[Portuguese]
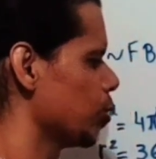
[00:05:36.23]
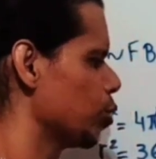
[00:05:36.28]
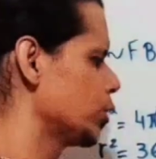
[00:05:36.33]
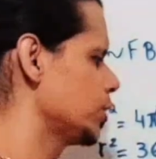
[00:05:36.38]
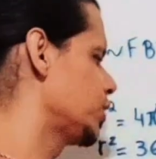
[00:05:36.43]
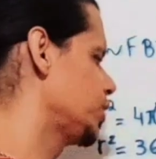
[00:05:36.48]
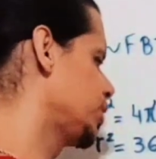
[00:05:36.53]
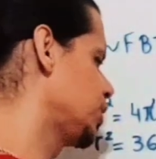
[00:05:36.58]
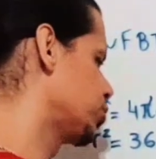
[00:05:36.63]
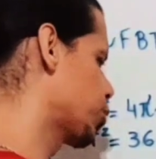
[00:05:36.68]

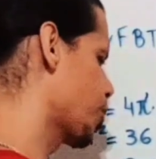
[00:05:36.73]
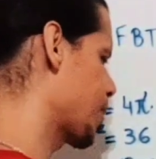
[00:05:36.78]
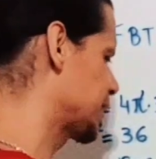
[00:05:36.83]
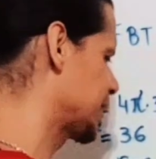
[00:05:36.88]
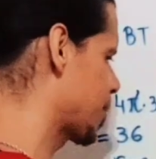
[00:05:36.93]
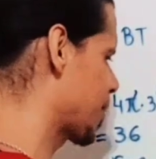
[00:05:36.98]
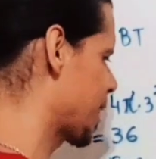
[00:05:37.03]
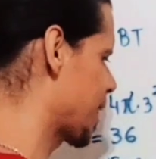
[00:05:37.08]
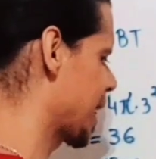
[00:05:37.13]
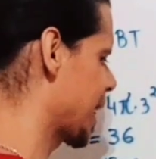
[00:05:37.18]
12x vou
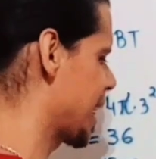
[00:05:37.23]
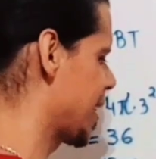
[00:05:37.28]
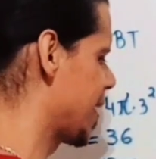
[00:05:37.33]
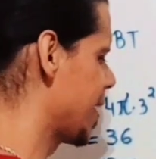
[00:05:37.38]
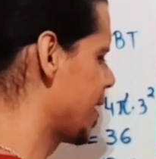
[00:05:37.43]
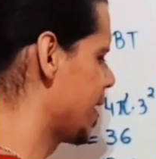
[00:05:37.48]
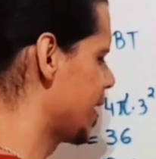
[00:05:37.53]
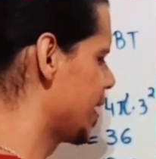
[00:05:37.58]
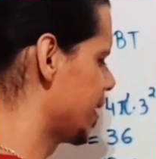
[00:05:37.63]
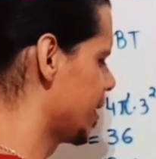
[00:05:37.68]
passar para cá,
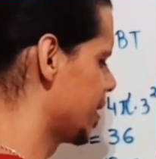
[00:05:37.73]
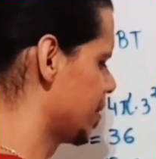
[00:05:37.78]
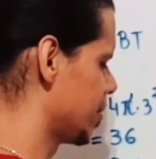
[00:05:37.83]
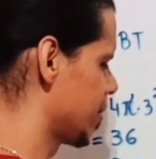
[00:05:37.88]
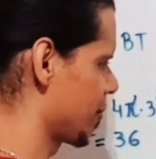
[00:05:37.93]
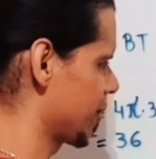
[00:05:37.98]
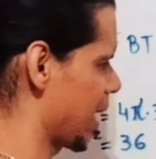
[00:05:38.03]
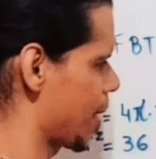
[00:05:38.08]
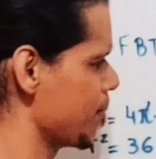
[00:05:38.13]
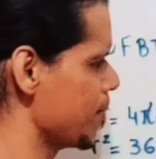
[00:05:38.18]

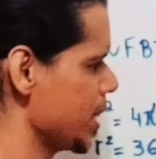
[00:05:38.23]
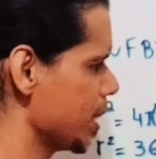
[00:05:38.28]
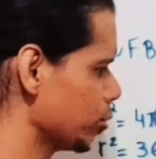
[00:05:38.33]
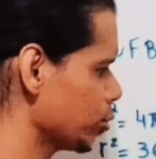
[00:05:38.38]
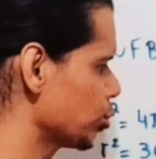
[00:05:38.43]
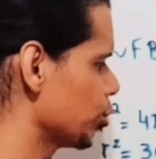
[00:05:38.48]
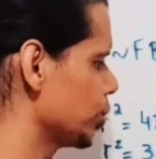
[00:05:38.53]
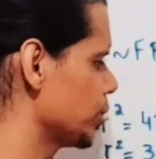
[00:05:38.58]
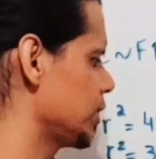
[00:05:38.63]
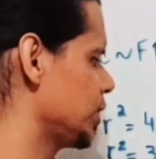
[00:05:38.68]
vai ficar
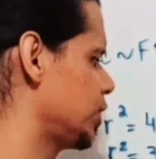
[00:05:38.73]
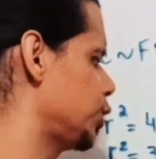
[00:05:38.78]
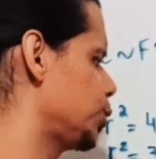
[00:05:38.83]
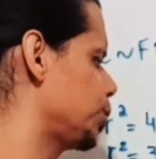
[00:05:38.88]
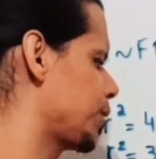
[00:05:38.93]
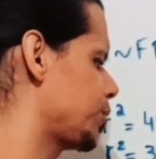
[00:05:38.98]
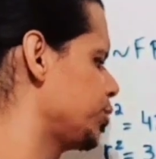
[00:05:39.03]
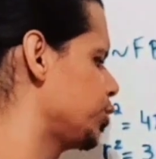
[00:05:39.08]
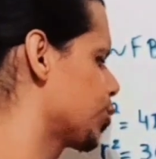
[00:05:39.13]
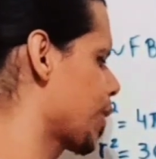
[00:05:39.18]
menos
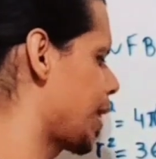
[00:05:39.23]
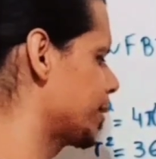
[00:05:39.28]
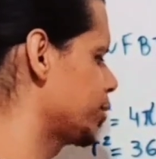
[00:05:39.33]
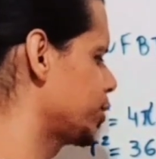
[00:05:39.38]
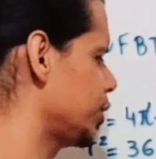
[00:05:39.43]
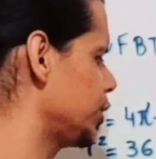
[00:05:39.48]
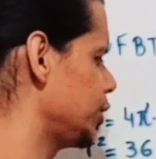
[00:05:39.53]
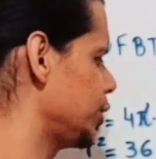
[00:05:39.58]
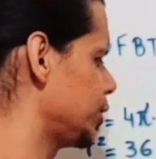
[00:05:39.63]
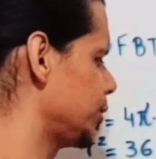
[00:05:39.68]
12x mais
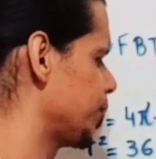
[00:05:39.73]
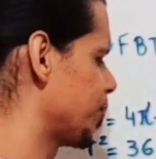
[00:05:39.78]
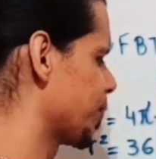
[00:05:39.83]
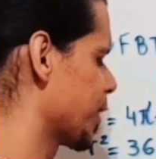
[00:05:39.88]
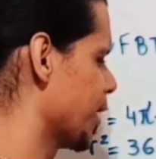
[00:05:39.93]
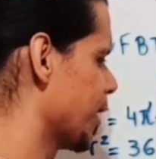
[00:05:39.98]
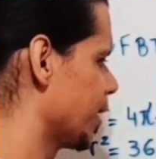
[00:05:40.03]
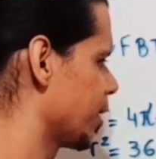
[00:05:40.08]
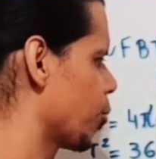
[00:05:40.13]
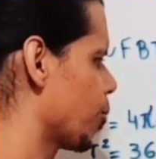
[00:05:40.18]
24x.
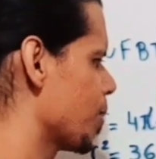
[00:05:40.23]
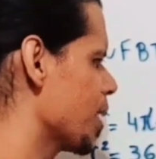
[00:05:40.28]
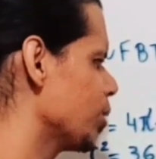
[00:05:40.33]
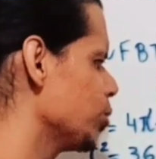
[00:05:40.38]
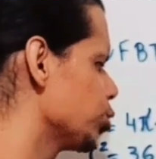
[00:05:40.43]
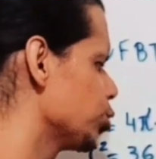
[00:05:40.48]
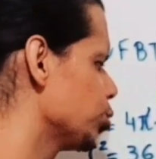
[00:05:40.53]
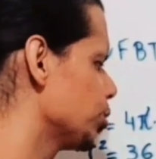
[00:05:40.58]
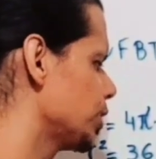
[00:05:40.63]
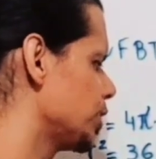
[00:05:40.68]
Então
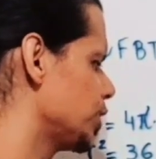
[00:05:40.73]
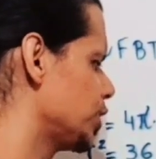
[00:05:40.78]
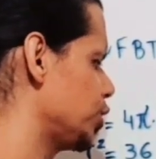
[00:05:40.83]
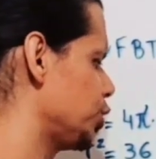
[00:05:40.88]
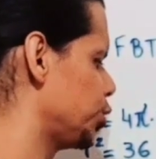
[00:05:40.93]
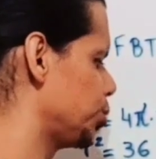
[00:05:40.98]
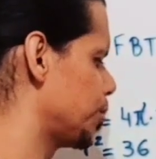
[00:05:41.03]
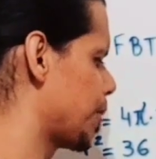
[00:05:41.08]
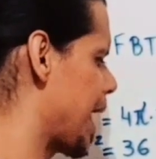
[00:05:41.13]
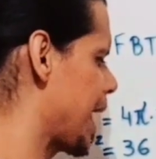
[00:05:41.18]
menos
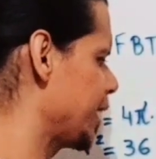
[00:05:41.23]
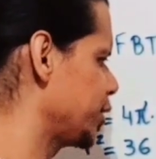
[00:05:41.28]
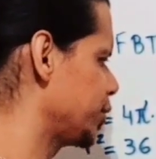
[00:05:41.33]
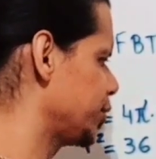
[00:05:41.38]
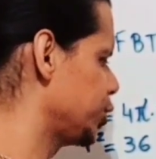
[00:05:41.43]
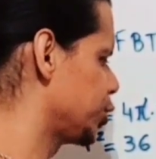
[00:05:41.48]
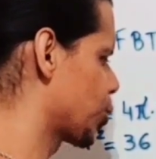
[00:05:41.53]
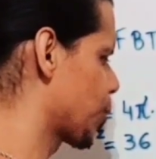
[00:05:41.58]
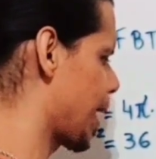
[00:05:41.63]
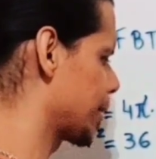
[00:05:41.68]
12x mais
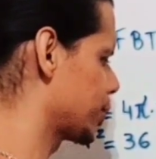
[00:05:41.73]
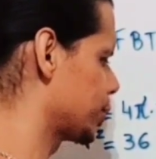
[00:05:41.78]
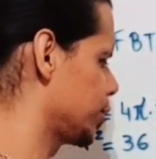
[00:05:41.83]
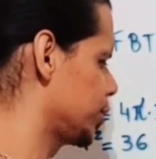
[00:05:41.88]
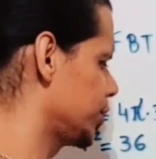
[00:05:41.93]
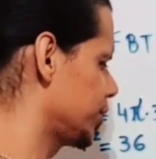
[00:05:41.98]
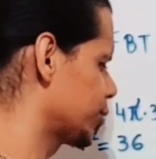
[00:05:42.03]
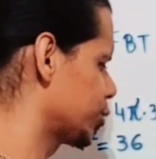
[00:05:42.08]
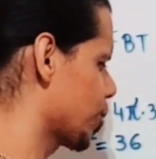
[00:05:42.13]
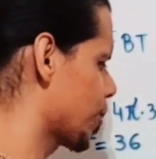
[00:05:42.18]

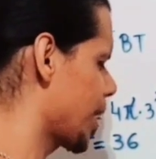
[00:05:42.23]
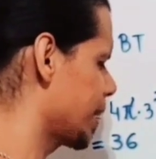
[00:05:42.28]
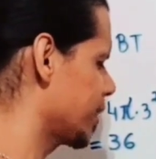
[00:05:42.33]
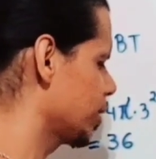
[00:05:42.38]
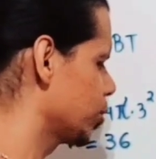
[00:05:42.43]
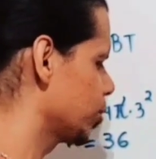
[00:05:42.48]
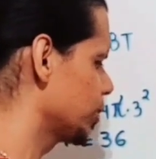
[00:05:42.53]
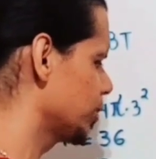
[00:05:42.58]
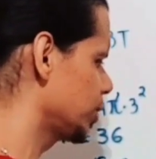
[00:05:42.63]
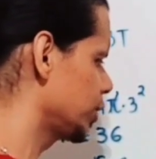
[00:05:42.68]
24x vai sobrar
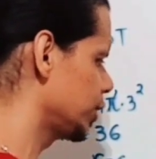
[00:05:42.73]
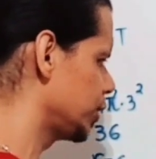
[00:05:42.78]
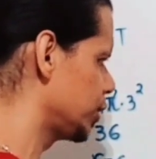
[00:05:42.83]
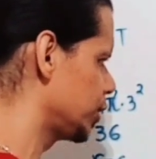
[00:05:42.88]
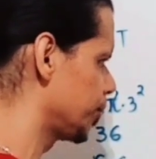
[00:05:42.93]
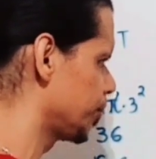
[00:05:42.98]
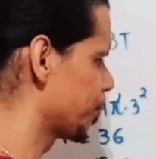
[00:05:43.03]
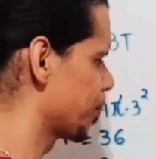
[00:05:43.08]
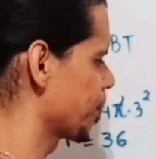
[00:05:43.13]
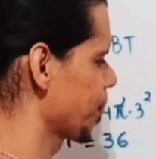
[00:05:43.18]
ainda
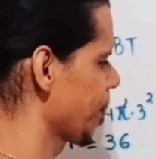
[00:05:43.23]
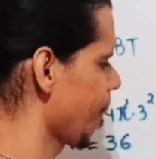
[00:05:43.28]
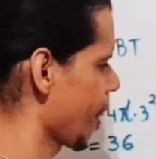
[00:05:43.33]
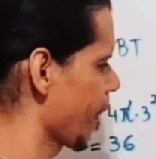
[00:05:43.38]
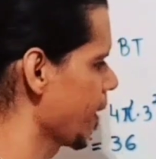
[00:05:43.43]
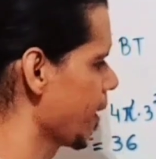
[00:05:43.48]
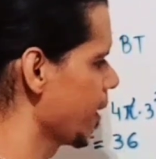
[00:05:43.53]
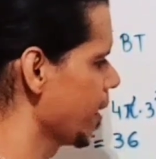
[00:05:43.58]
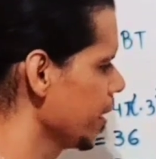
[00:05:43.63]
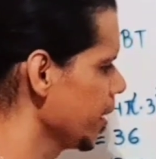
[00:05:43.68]
12x.
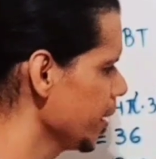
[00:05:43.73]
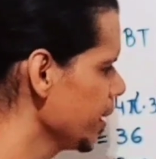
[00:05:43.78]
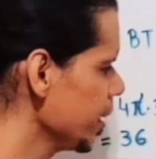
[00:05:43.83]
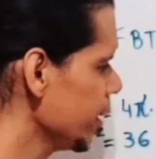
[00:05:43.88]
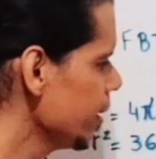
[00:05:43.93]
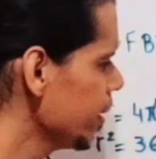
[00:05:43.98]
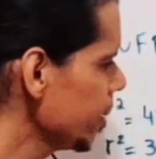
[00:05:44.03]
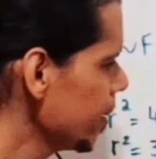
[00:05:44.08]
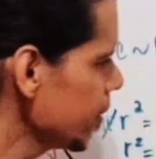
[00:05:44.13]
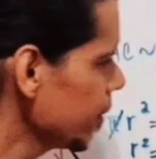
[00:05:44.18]

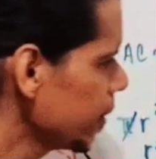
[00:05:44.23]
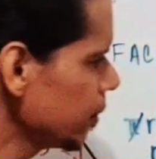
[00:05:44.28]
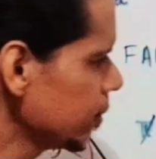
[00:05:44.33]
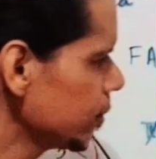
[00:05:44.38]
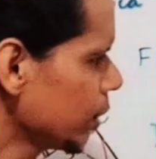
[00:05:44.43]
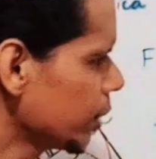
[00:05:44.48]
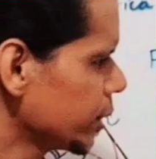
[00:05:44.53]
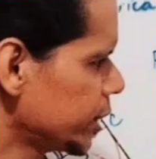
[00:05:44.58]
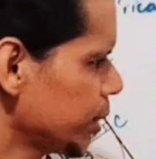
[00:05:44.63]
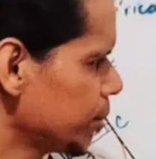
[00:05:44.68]
E
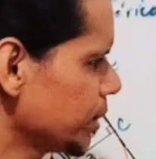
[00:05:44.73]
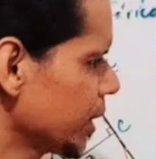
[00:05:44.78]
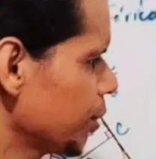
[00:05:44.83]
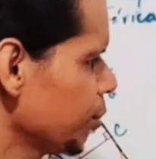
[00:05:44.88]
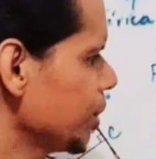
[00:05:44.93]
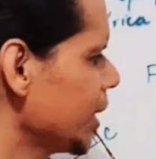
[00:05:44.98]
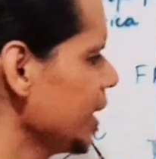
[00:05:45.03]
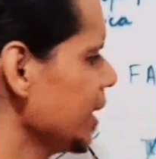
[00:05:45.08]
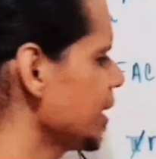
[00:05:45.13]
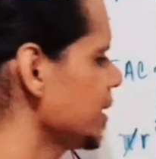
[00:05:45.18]
nós temos
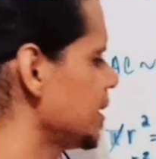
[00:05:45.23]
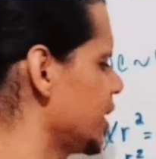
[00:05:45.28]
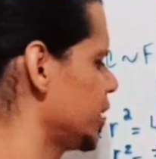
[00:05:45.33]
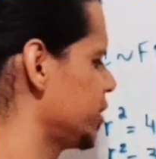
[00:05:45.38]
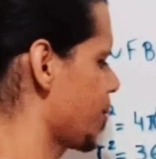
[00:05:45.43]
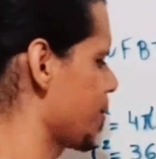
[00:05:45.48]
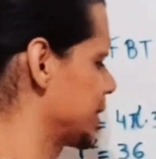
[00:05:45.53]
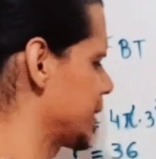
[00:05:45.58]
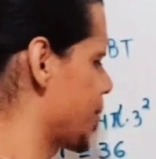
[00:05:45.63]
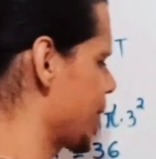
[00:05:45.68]
aqui o
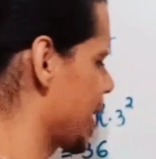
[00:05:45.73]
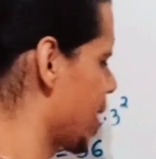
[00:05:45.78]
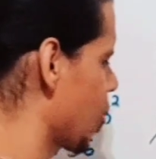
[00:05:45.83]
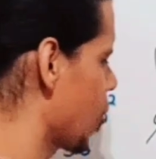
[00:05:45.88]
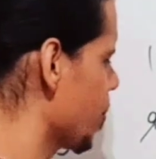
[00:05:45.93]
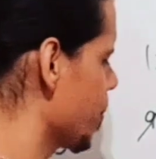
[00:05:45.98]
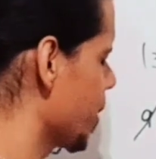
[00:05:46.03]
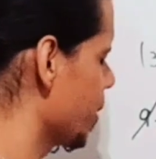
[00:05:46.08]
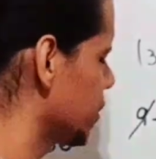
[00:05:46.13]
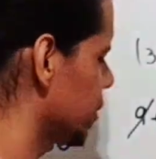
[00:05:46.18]
36, vai passar para cá
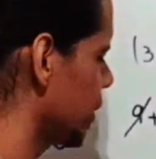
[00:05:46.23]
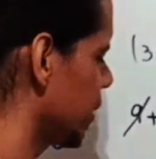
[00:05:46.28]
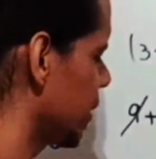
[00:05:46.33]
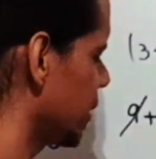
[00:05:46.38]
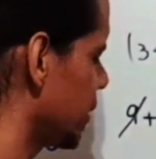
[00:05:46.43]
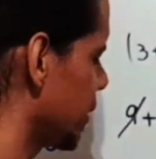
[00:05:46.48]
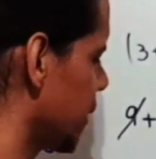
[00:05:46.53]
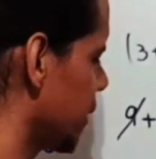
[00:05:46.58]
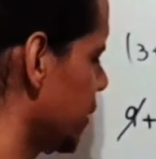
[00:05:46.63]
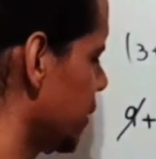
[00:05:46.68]
com menos
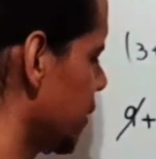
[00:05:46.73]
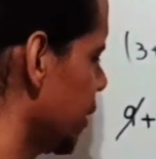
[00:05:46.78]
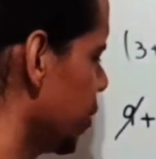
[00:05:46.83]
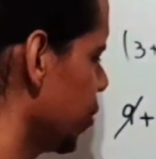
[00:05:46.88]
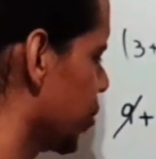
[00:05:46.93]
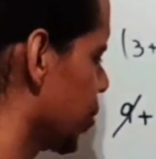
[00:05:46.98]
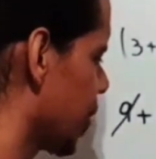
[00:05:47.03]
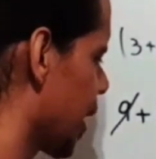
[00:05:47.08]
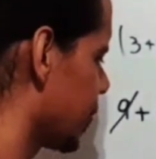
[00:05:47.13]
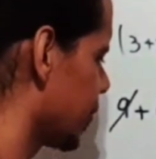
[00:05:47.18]
36
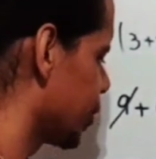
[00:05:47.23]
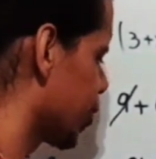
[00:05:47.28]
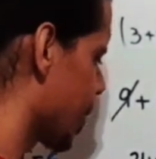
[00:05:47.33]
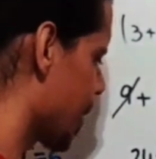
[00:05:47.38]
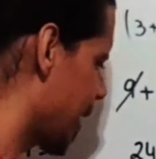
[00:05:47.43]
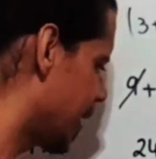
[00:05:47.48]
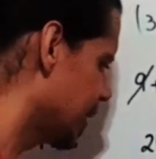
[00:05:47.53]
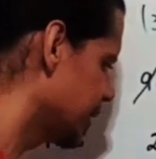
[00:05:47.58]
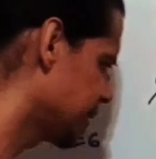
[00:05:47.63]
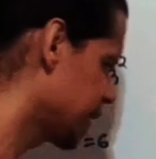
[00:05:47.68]
e do outro lado vai
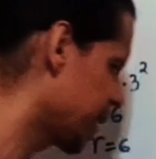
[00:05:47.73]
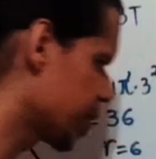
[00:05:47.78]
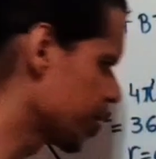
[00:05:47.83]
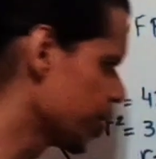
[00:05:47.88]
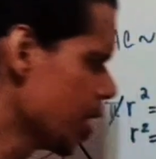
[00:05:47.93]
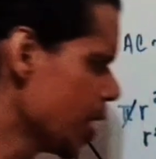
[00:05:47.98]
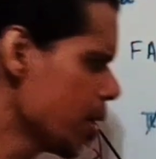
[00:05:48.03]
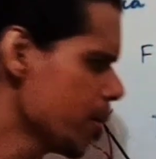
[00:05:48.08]
sobrar zero.